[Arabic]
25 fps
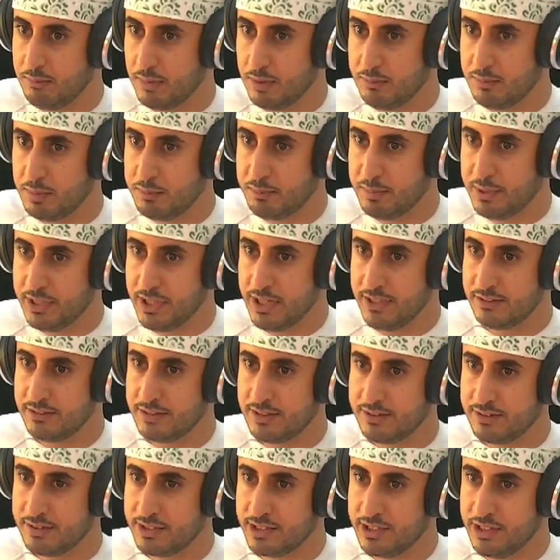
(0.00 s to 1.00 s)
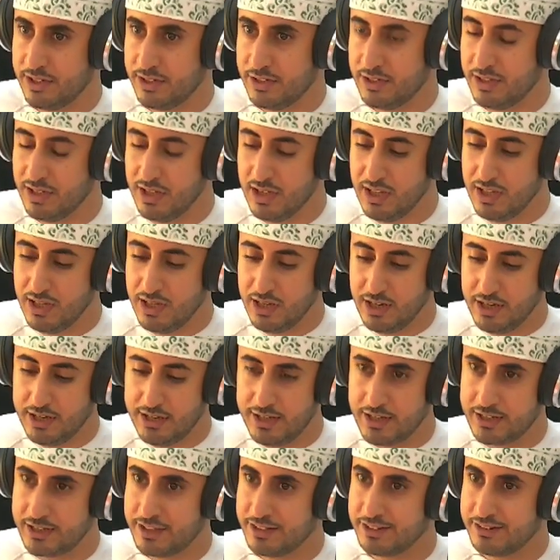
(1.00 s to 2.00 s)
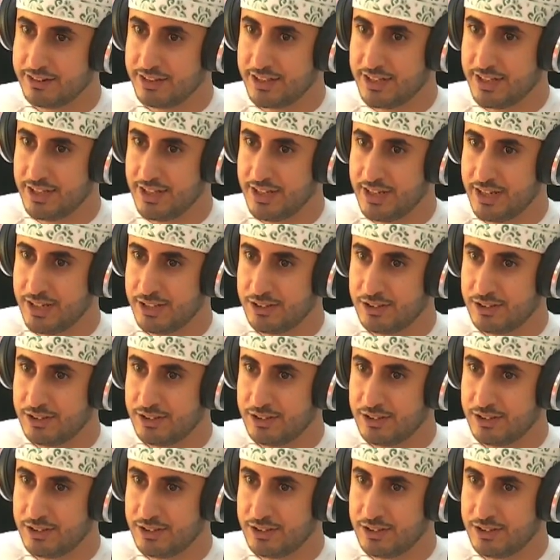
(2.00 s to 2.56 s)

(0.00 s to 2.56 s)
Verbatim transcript: من بدايه تصنيعه هناك انت